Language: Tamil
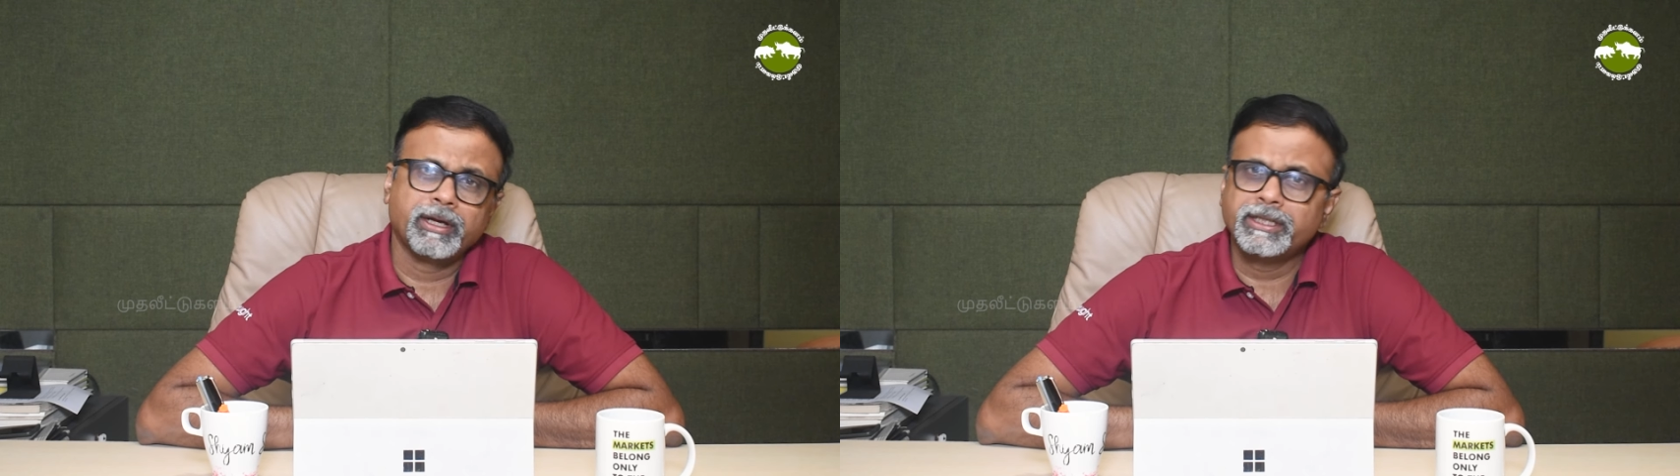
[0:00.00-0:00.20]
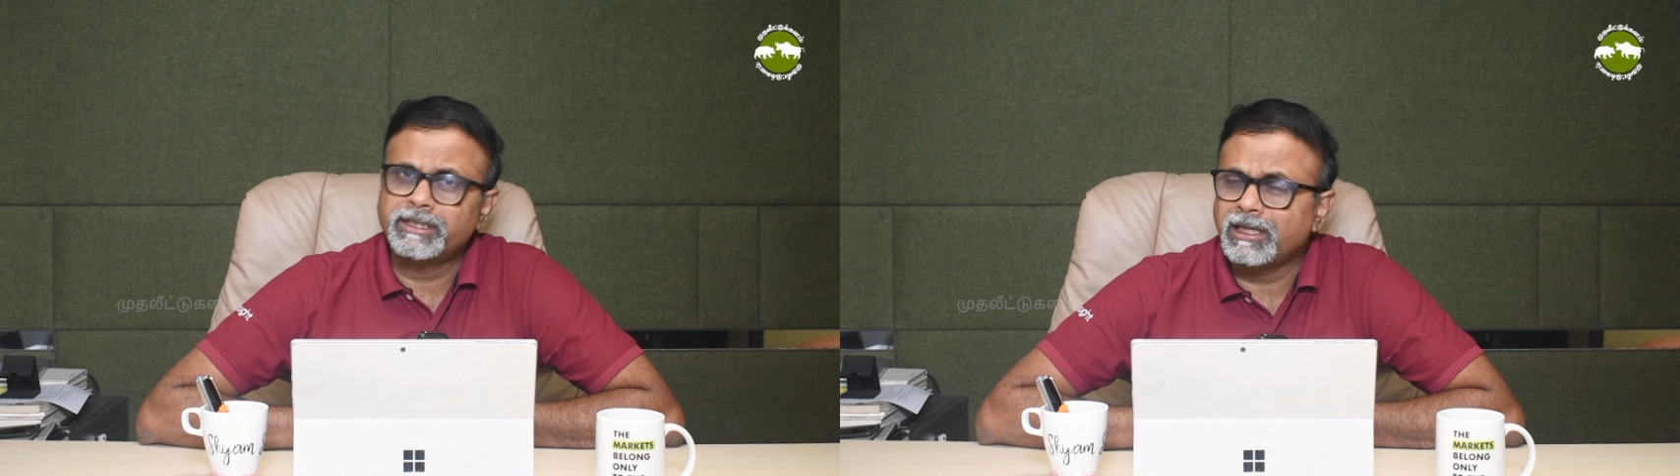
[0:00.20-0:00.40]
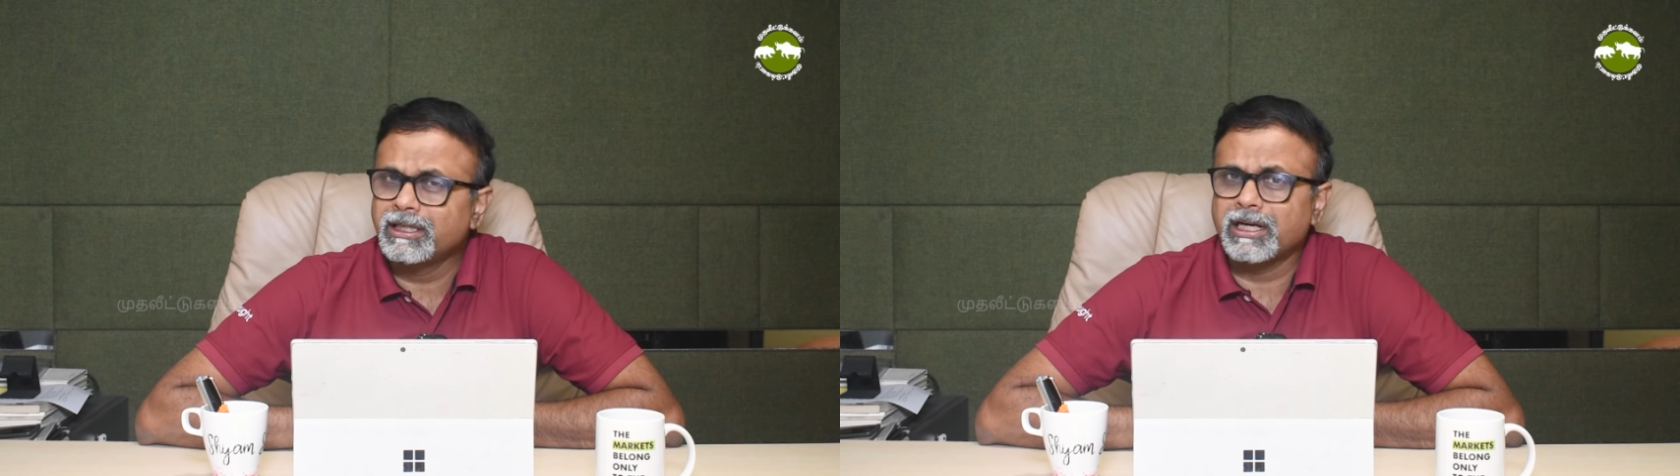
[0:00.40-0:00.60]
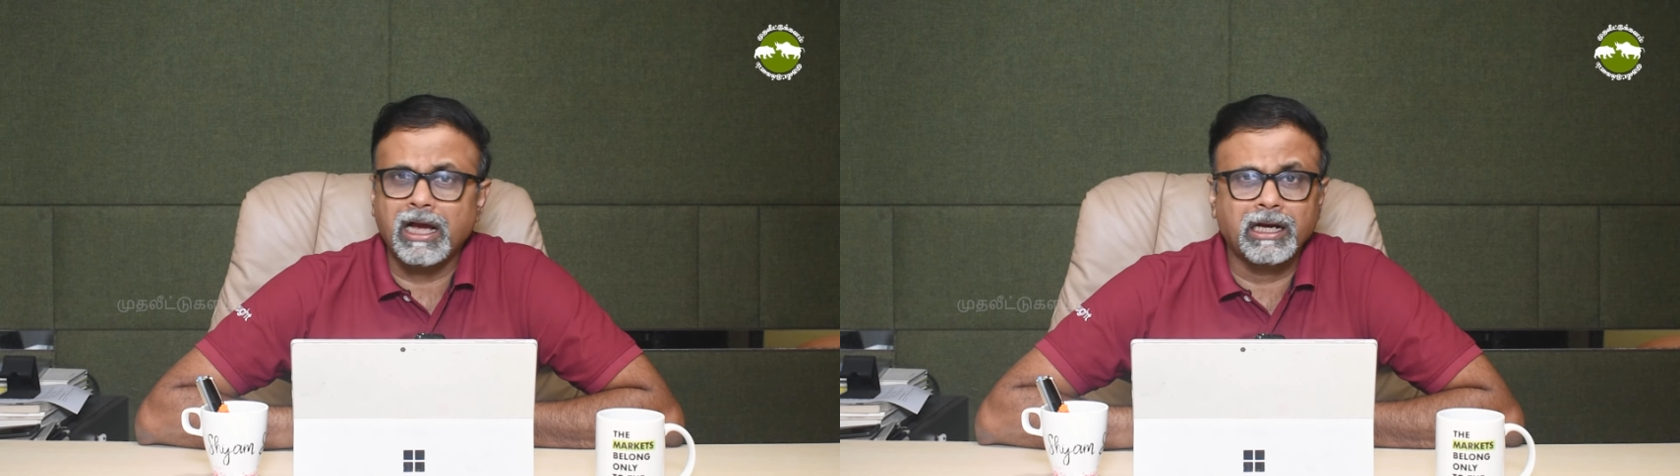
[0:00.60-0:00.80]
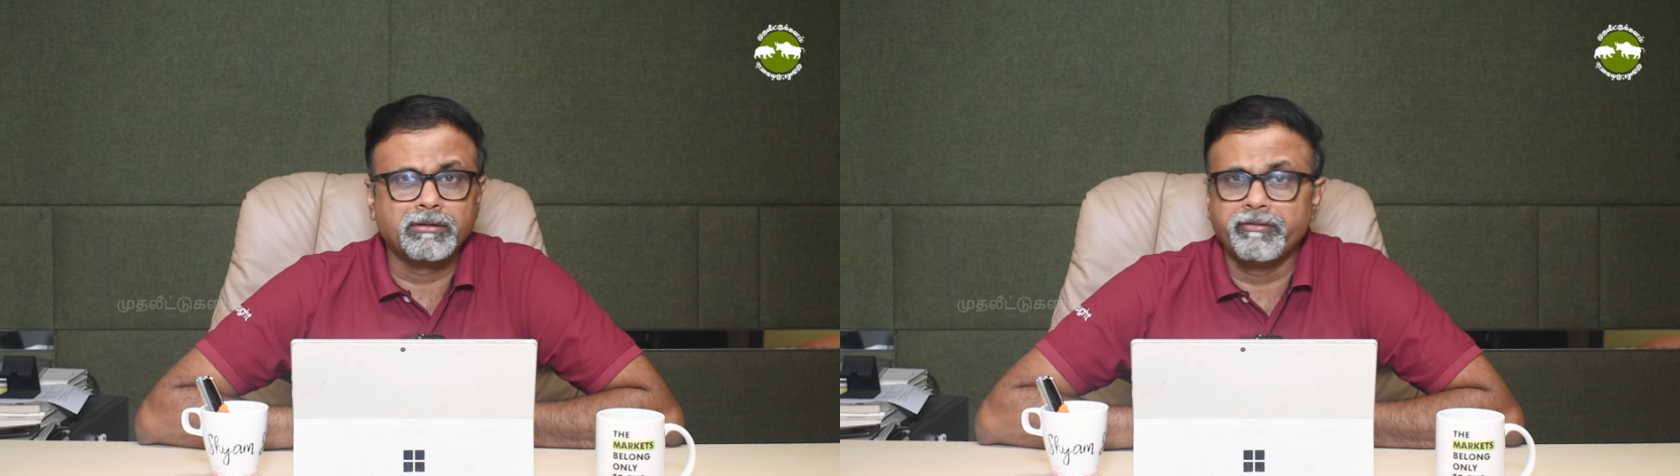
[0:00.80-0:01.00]

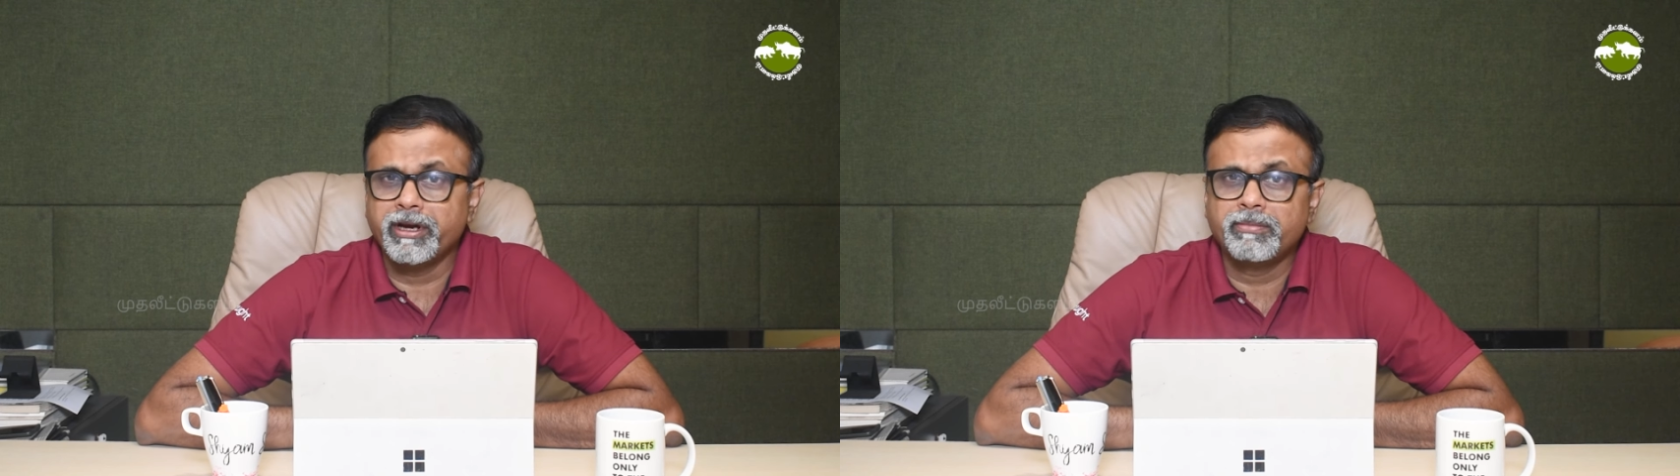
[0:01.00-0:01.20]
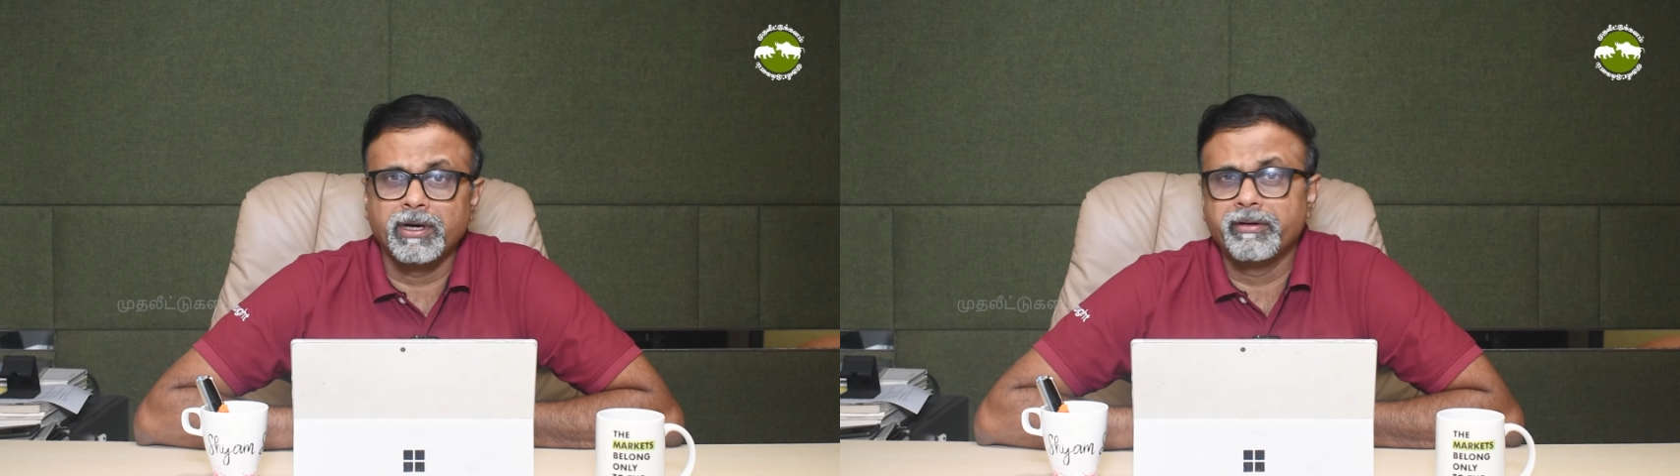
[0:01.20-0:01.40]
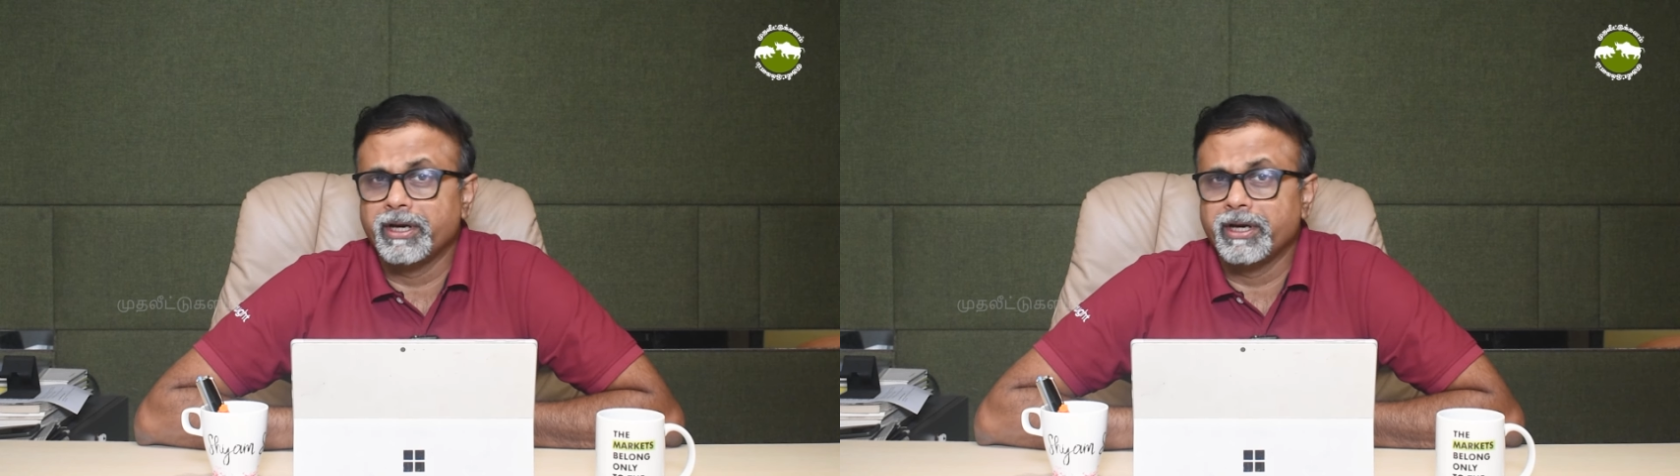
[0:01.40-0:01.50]
ரிசல்ட்டுக்காக நம்ம வெயிட் பண்ண